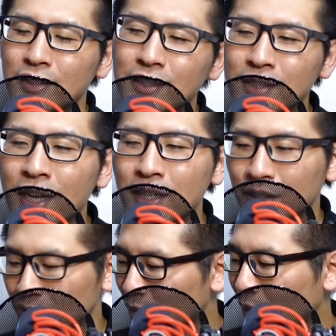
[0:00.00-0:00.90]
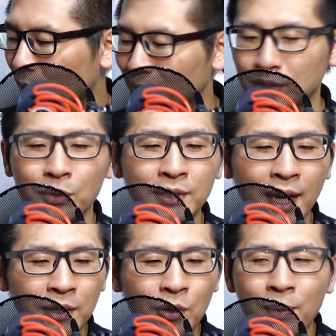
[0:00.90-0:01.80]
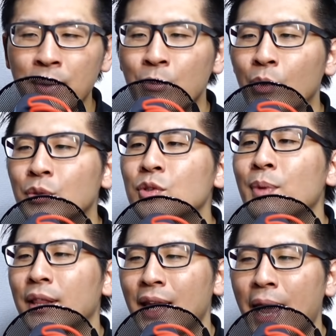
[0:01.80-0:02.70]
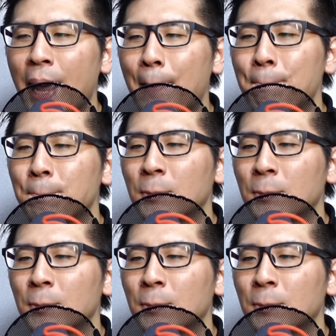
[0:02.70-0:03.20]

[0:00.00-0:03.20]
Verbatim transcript: で、製品の、素材の面も含めて